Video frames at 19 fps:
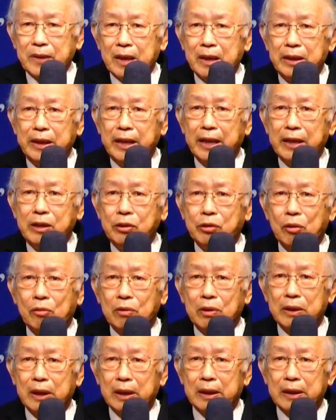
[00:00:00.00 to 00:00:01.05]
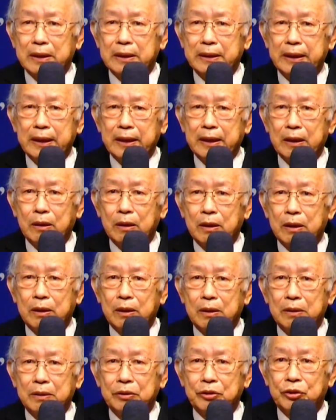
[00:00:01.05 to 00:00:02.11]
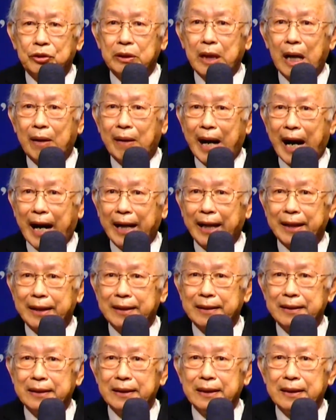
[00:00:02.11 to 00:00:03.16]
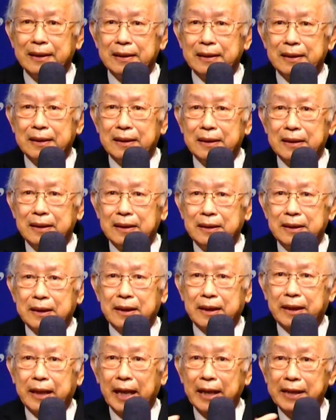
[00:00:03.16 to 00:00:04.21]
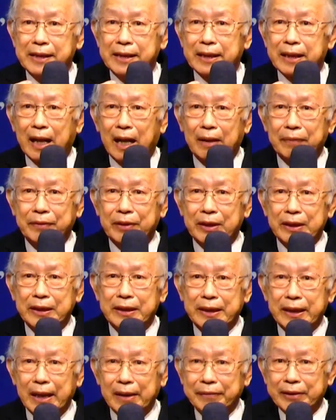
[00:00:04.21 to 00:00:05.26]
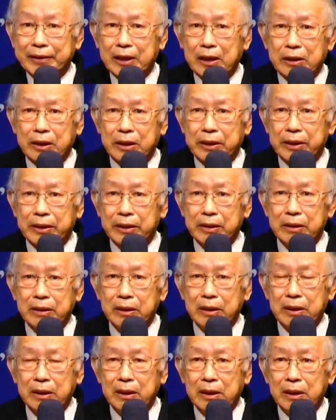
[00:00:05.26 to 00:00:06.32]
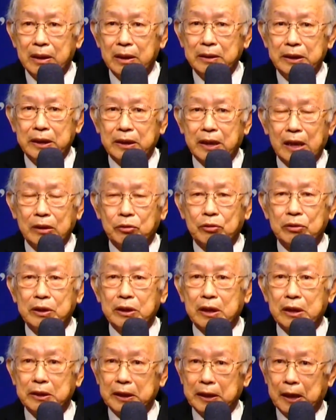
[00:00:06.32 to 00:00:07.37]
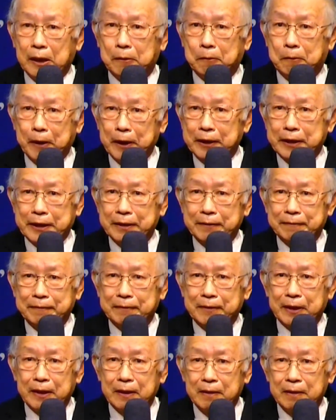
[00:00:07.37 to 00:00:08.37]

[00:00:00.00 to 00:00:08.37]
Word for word: 严重的这个食道癌，这个 cancer of the esophagus。而且他说这个是 aggressive 的，